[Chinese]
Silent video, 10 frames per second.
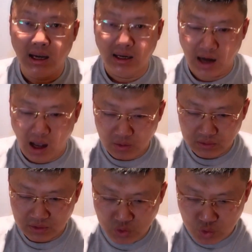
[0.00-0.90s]
然后
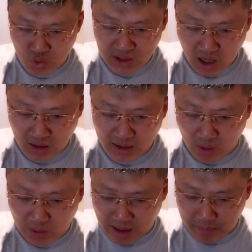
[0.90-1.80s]
中间那道
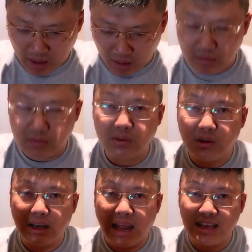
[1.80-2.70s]
两边
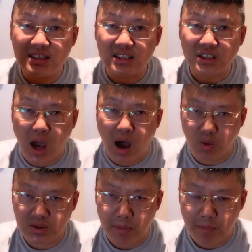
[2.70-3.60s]
来自朝
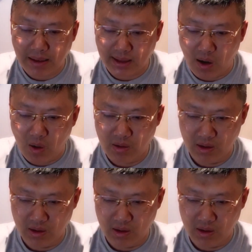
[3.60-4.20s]
鲜半岛，